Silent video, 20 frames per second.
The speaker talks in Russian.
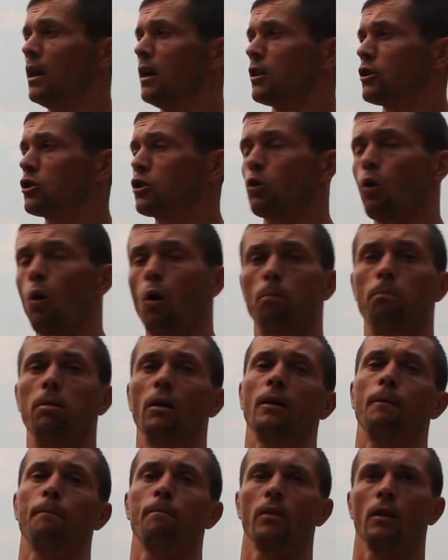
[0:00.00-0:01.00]

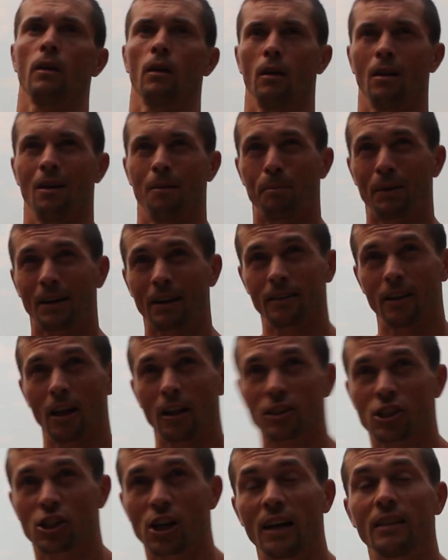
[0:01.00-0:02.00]
чтобы
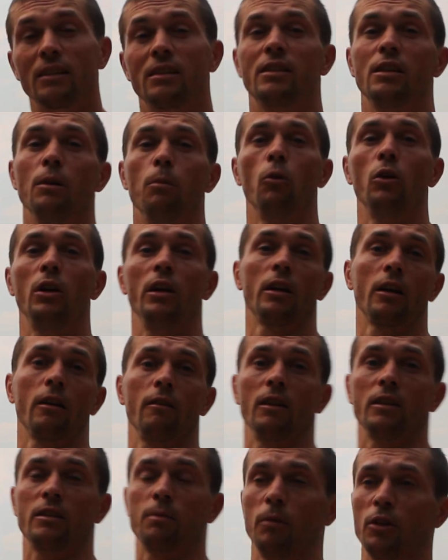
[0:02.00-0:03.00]
продолжать
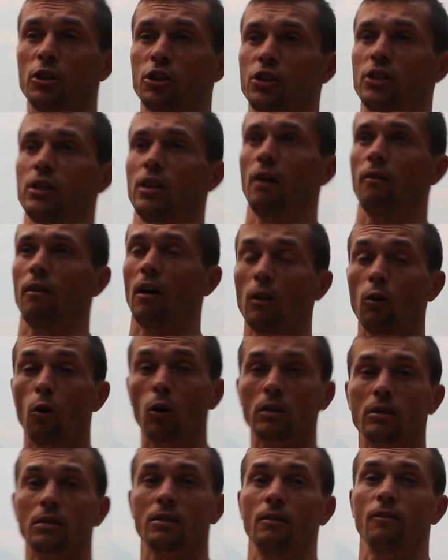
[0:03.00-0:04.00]
стимулировать мышечные
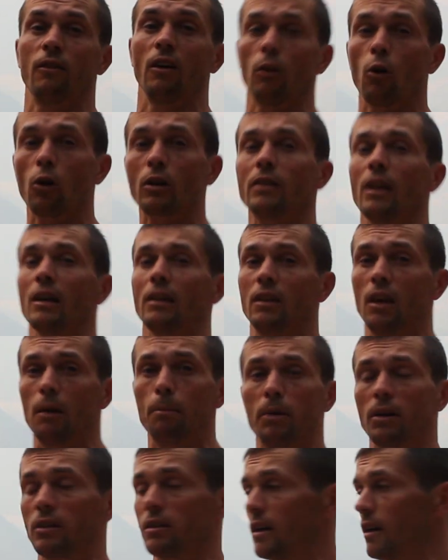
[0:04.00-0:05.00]
волокна к
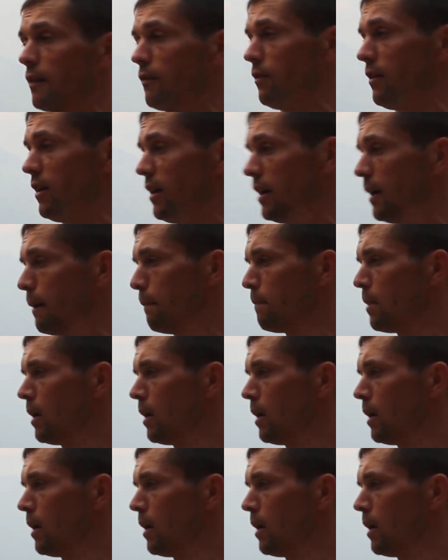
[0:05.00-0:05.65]
гипертрофии.